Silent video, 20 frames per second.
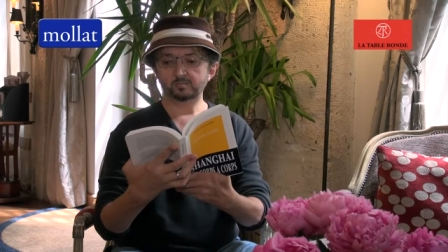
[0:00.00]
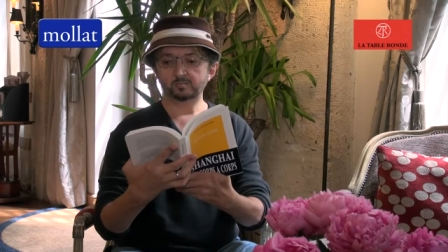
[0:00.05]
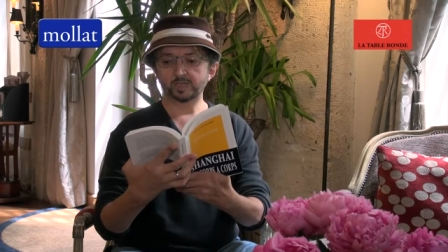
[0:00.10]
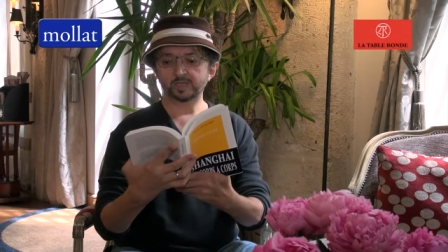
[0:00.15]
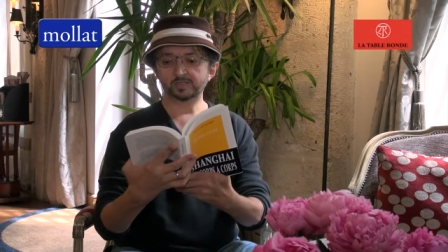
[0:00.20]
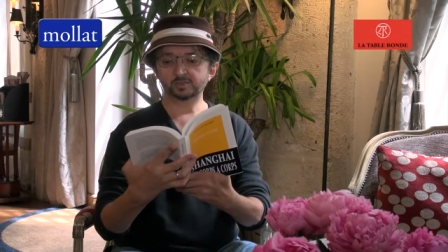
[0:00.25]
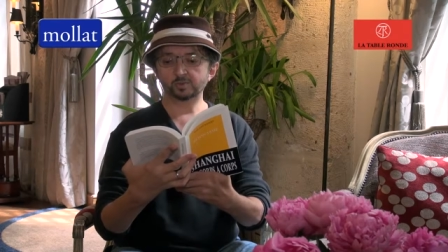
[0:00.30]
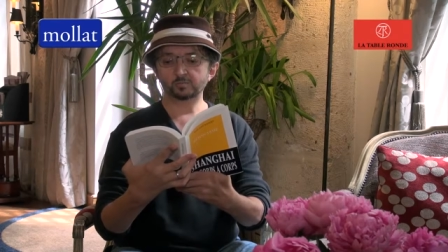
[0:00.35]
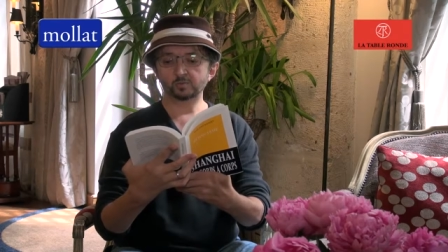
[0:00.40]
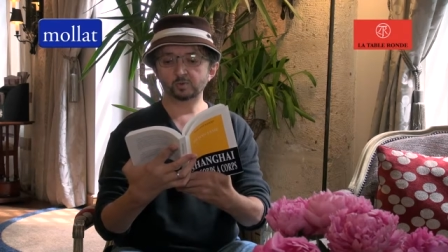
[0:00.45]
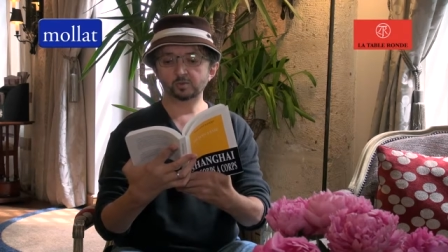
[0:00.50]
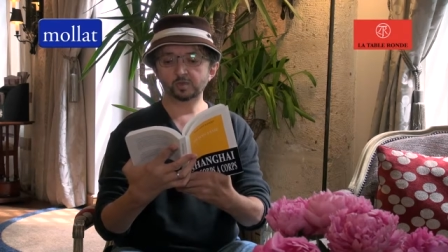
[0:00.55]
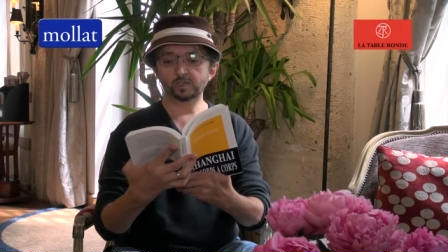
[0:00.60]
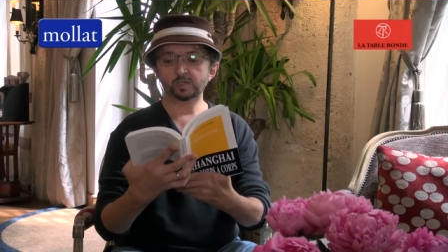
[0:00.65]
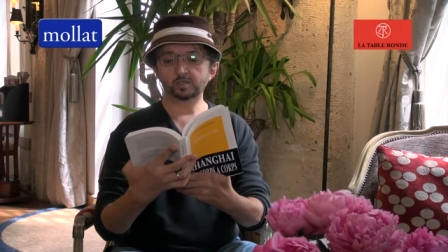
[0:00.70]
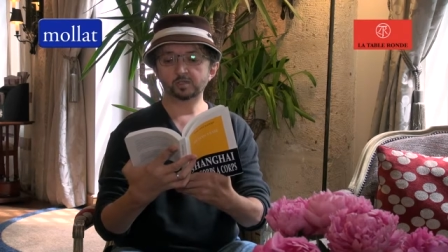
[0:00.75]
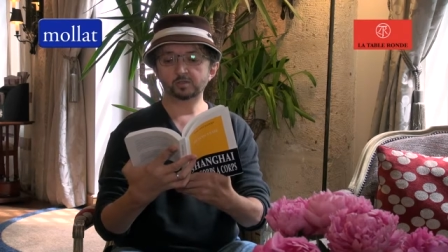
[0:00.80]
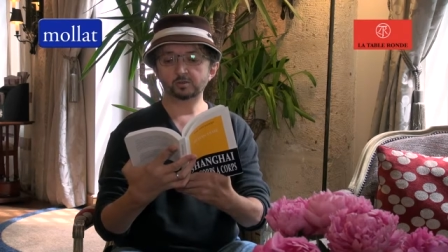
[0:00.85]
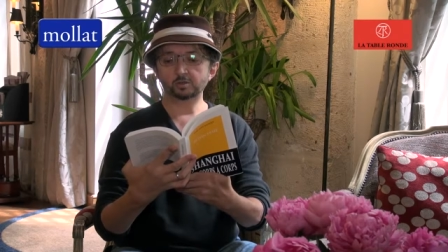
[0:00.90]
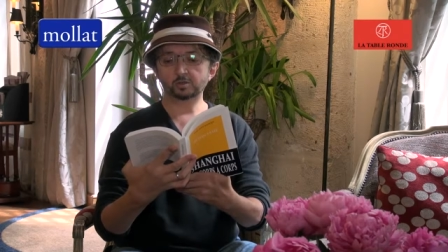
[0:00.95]
par ce
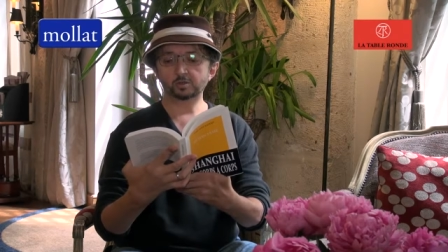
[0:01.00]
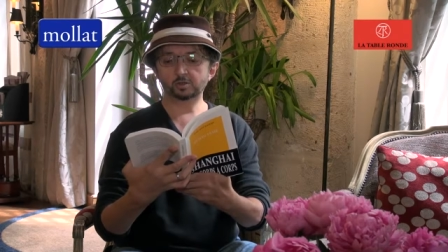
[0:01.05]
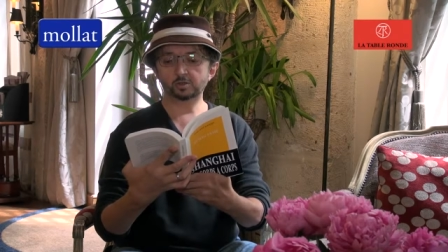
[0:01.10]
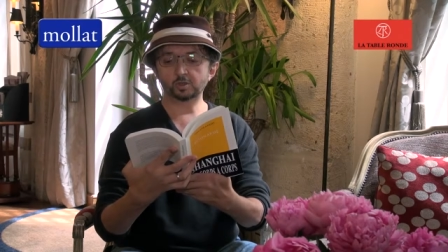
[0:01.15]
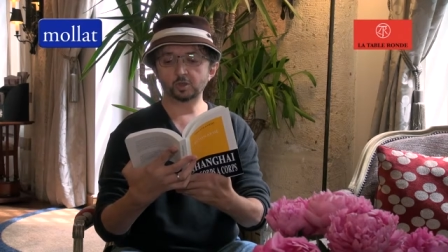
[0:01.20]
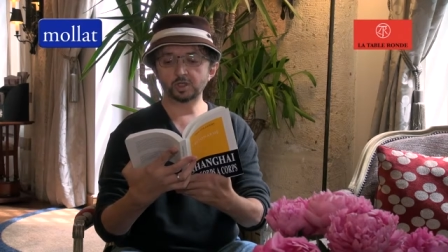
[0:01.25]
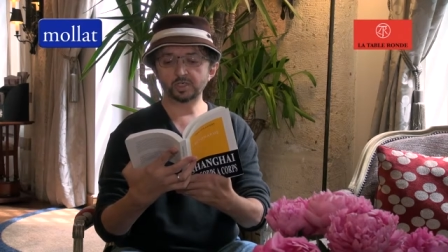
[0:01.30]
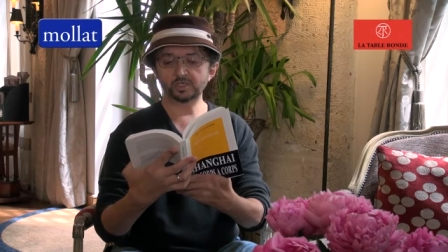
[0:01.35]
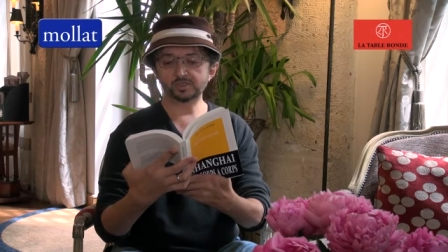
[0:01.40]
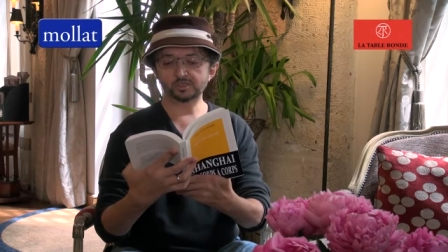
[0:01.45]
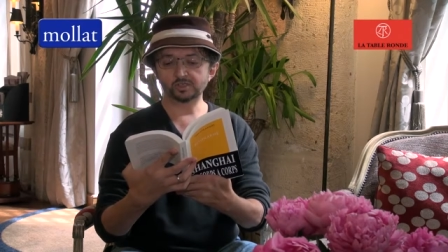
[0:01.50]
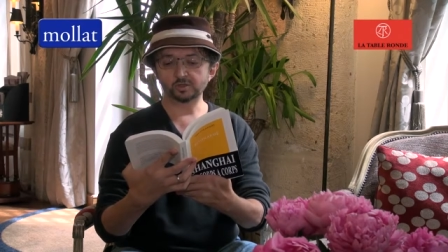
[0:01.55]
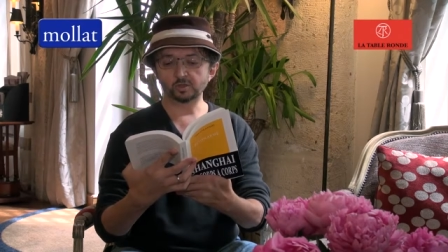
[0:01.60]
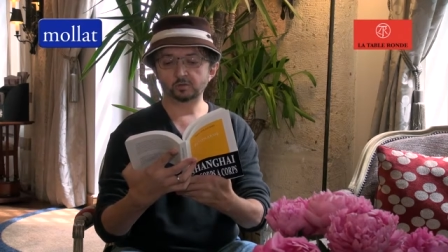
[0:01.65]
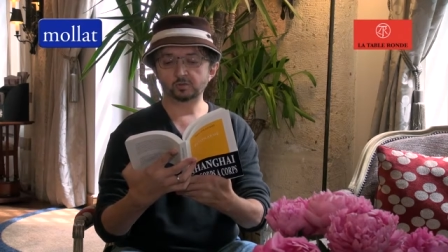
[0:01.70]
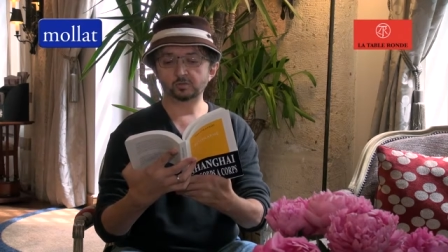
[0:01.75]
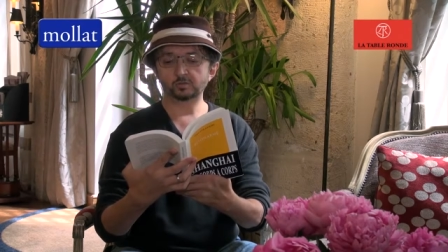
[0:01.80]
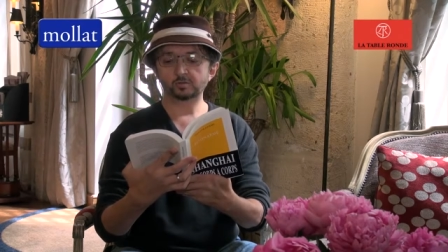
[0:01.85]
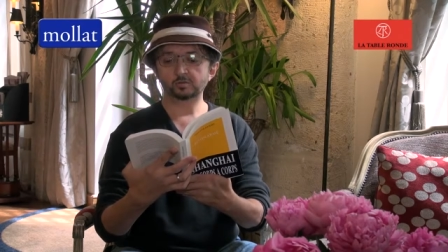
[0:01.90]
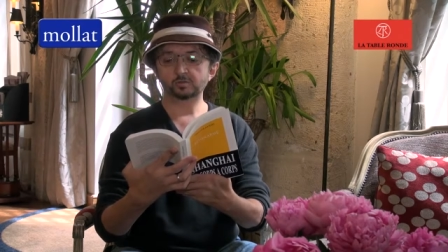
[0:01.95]
bruit de
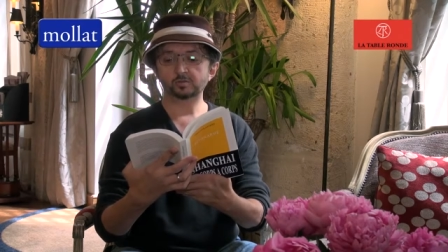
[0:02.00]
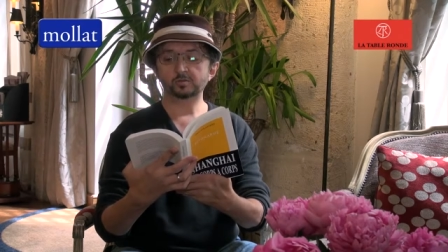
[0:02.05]
collision,